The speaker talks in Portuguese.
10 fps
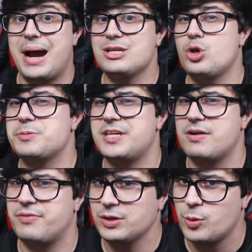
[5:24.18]
Mas
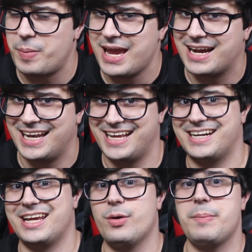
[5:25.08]
observando bem,
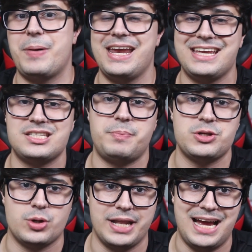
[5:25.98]
galera, eu reparei que esse
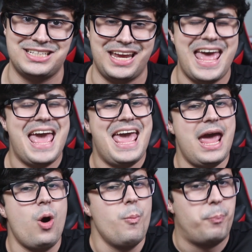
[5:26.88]
personagem
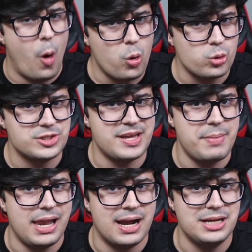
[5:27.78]
é um pouco
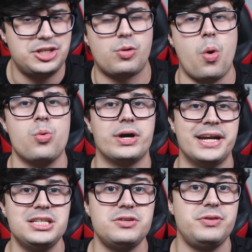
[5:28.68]
semelhante com um
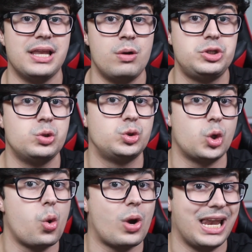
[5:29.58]
grande vilão de um
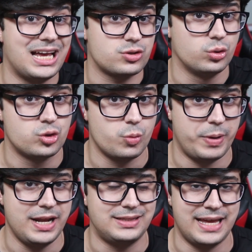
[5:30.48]
jogo clássico do
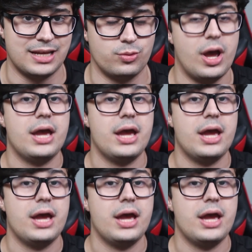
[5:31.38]
Super Nintendo.